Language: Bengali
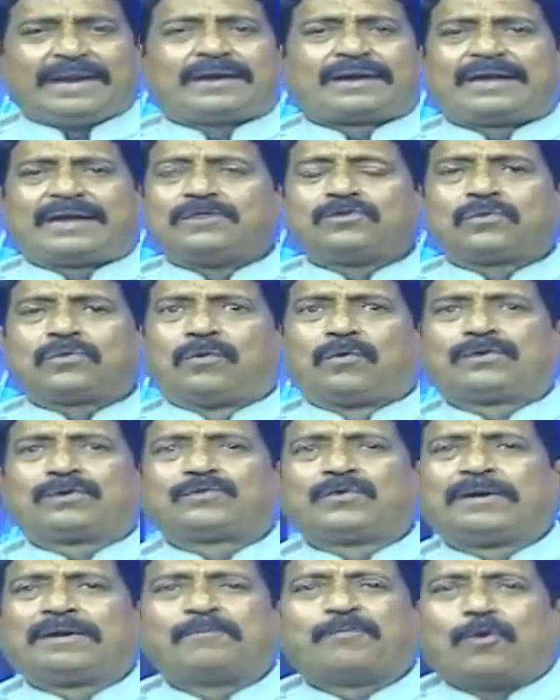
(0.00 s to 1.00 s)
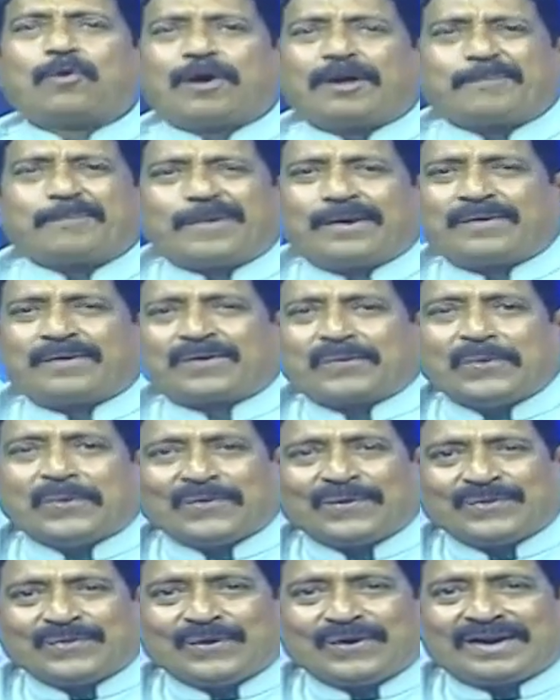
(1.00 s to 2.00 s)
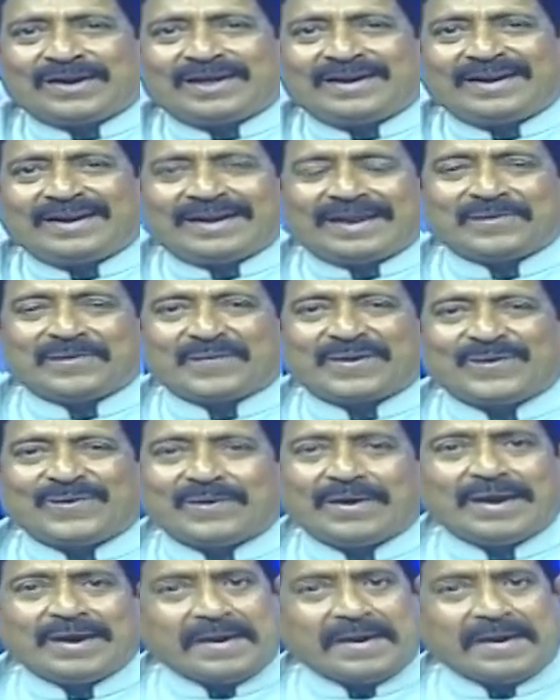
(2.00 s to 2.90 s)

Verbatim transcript: কিন্তু ওর জন্য ভয় পাওয়ার কোনো দরকার নেই কেন কি